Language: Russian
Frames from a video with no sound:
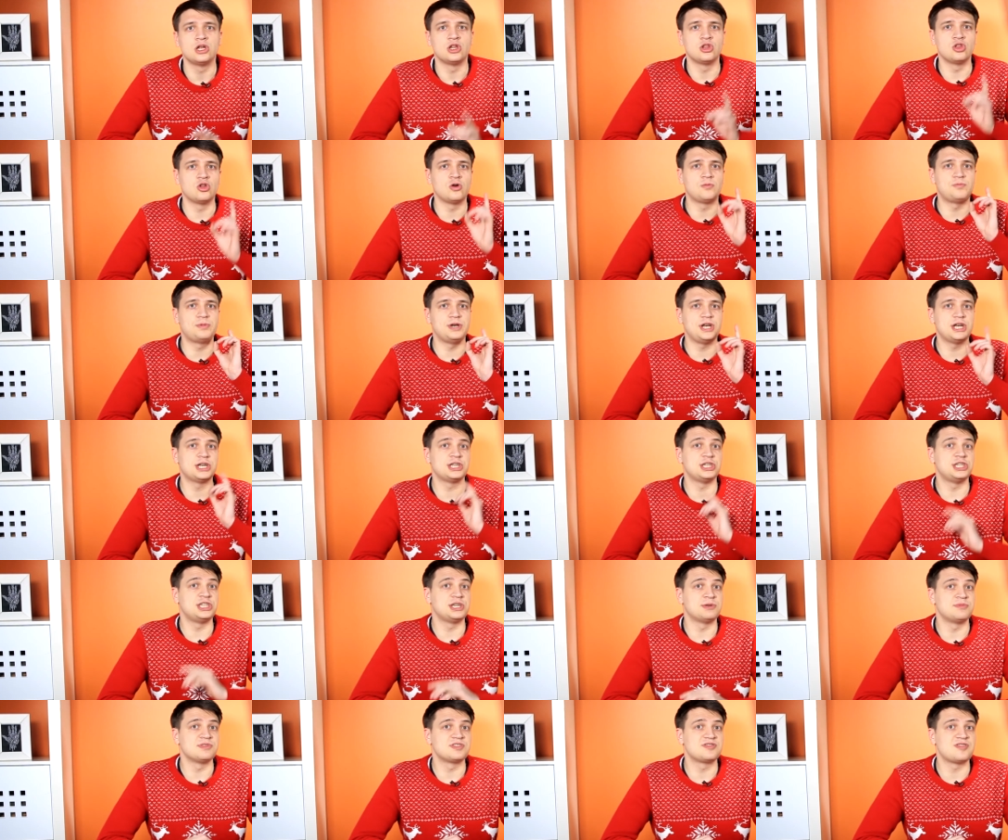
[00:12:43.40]
Но прежде
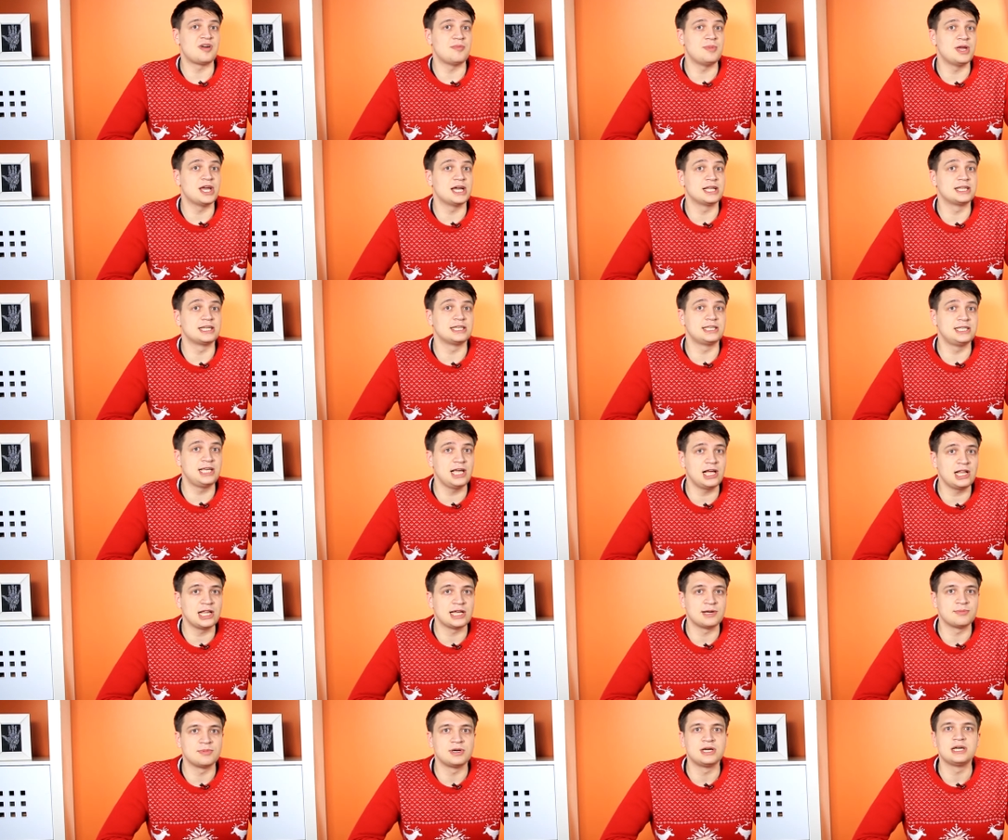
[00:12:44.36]
чем мы с вами это
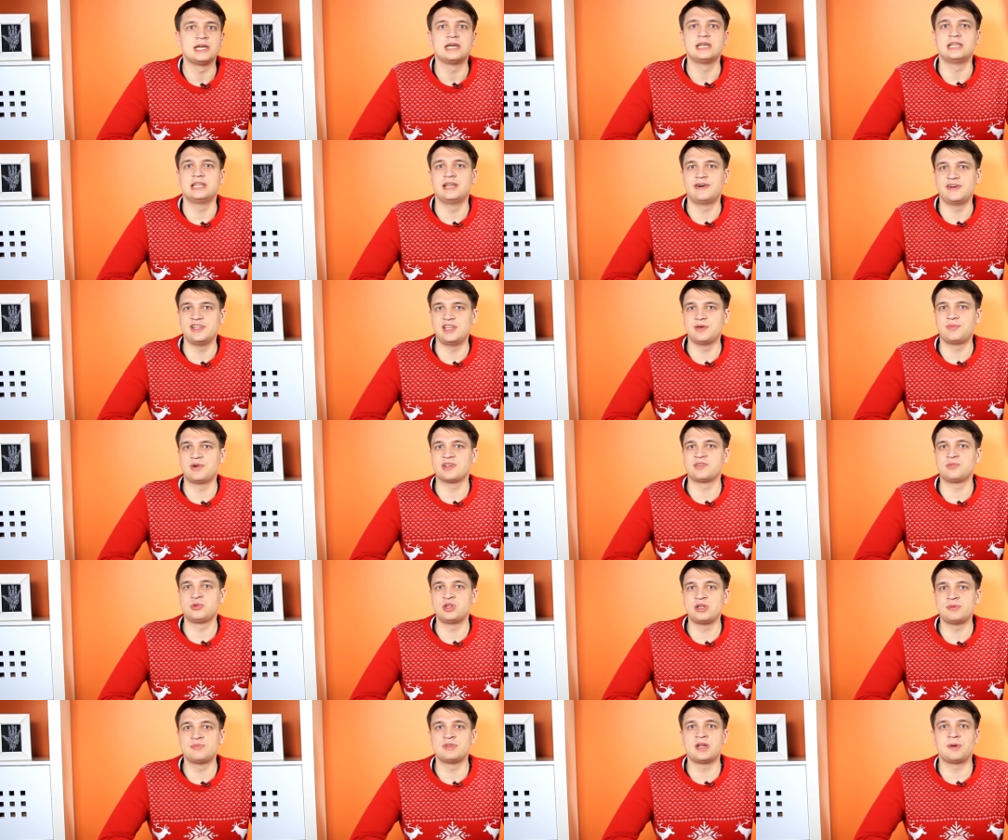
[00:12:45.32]
сделаем, давайте
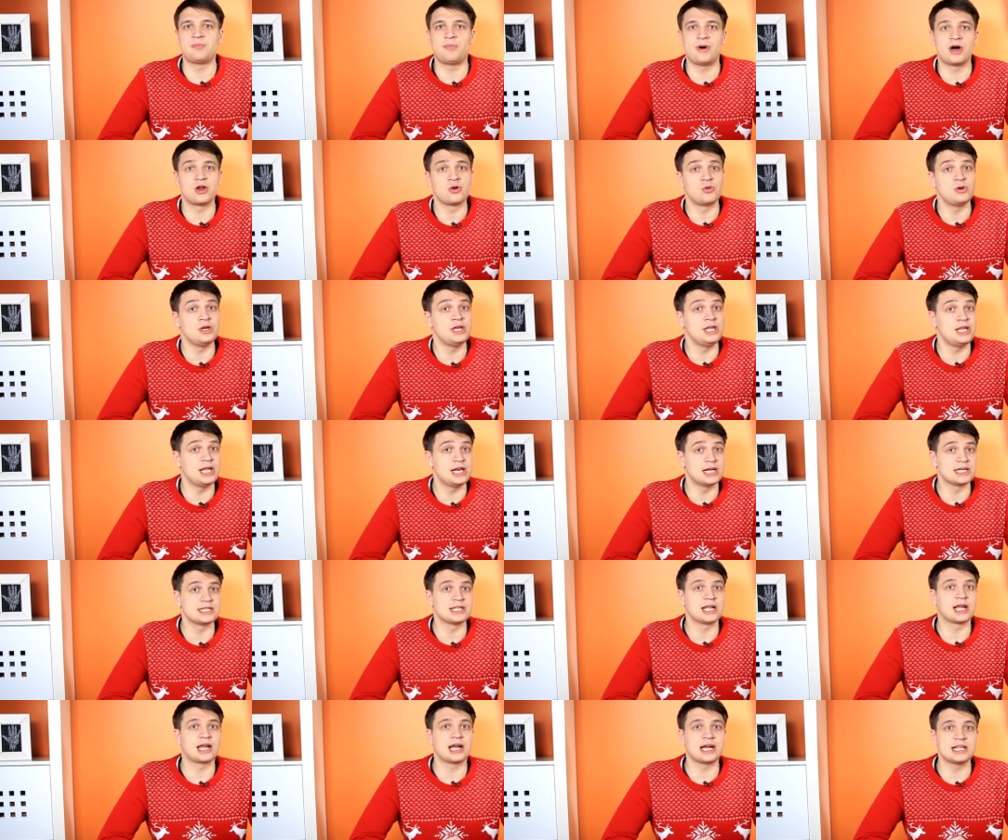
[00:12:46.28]
посмотрим на пару
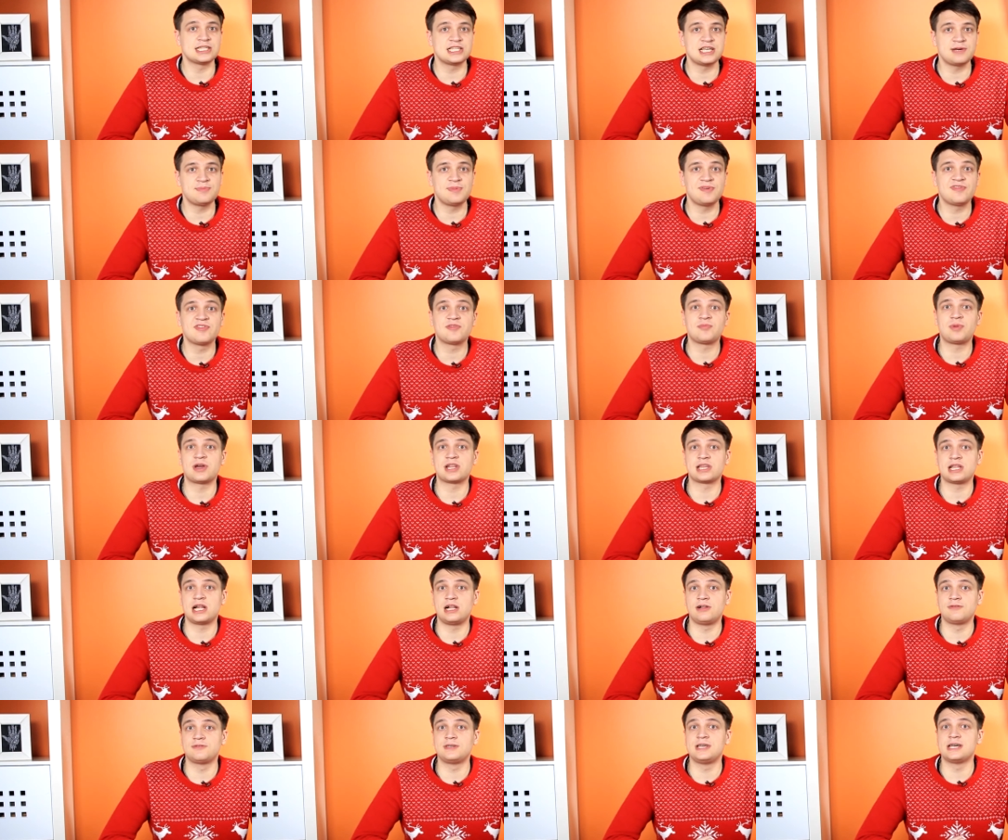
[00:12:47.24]
интересных концептов с
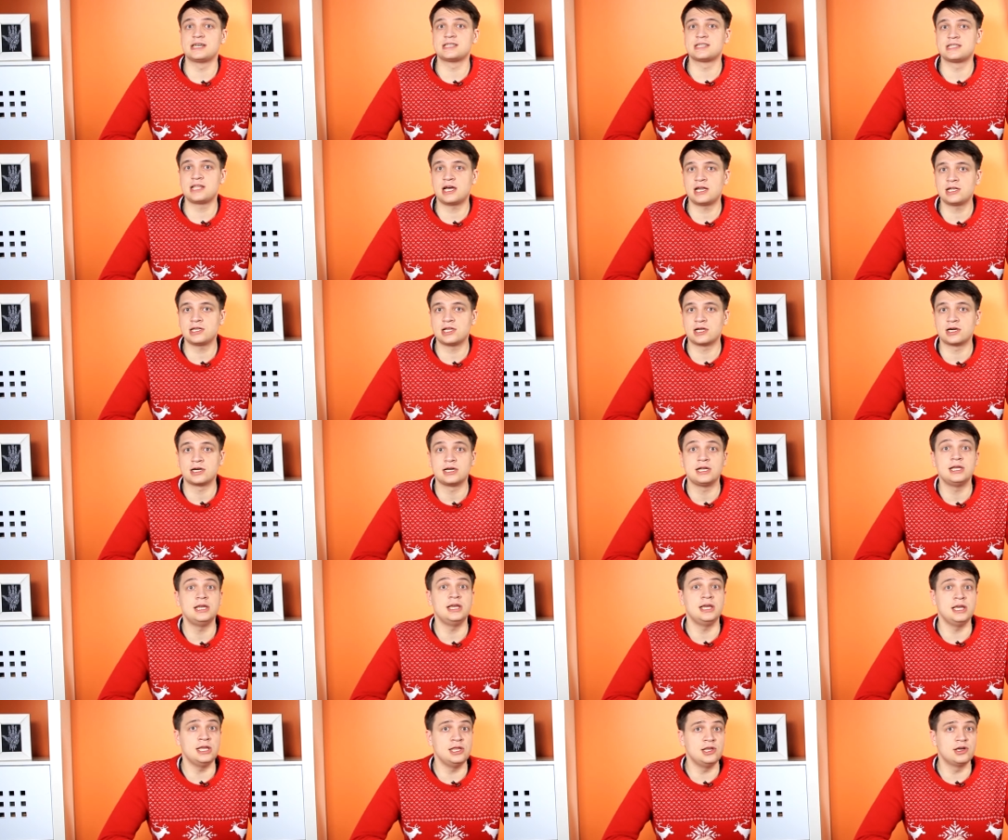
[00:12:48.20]
порталов Kickstarter
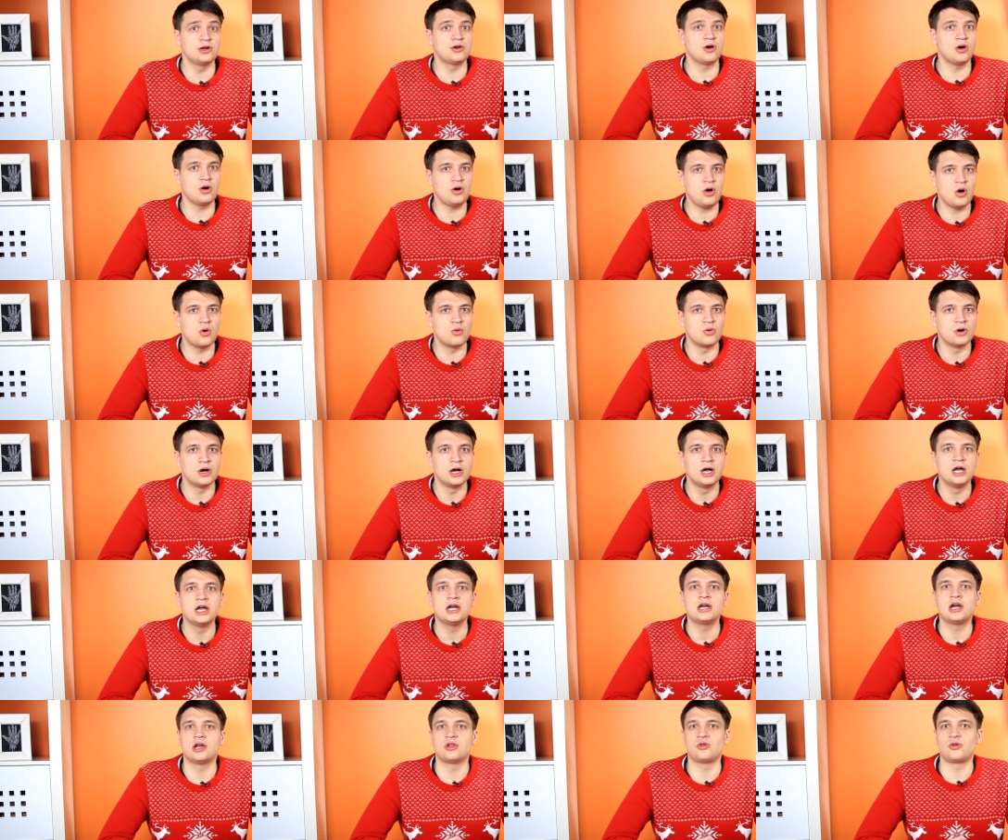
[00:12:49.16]
и Indiegogo,
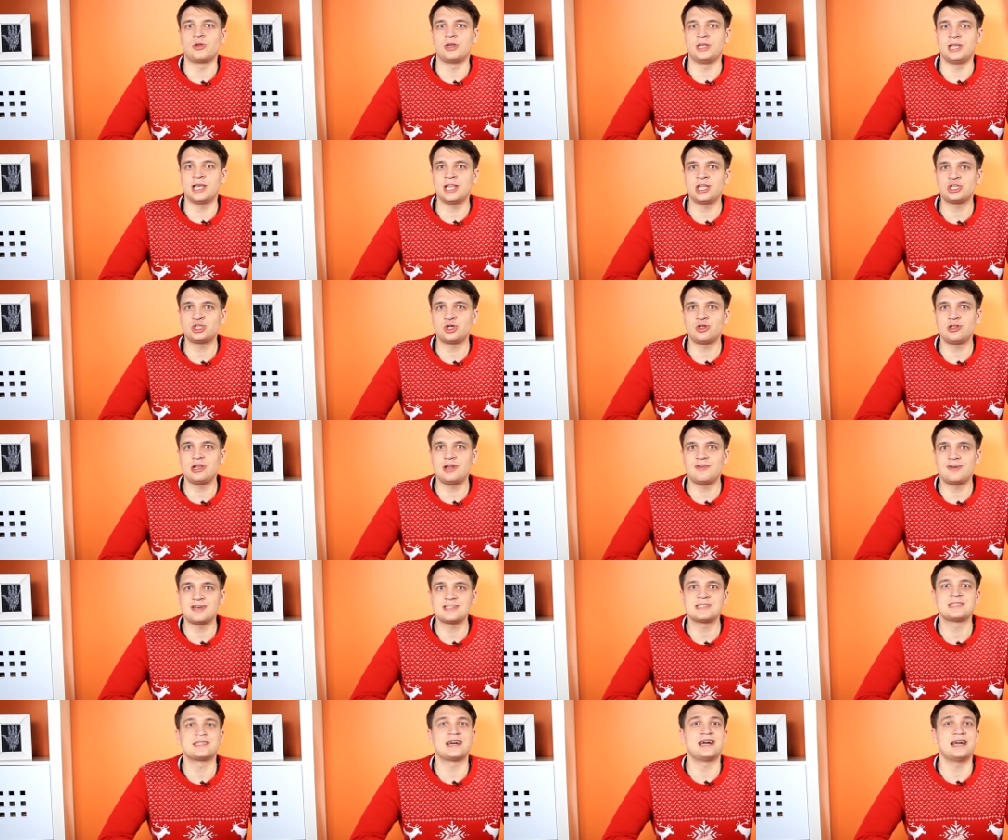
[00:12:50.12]
которые я нашел для
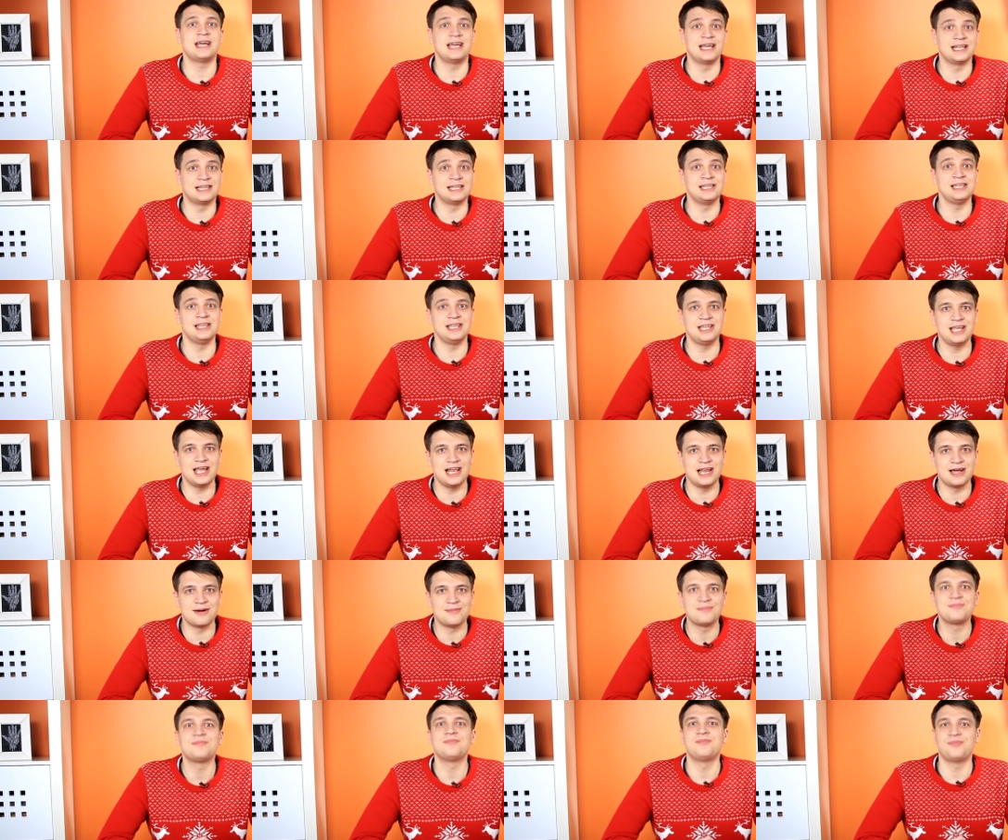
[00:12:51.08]
вас на этой
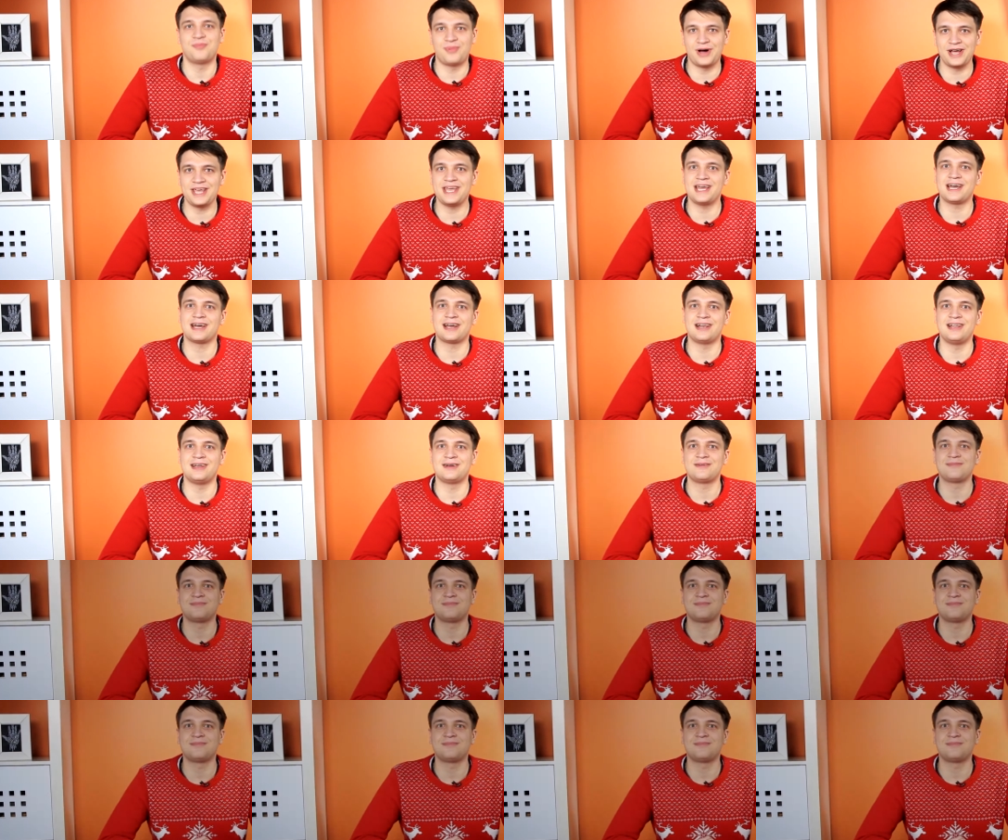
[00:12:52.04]
неделе. Поехали!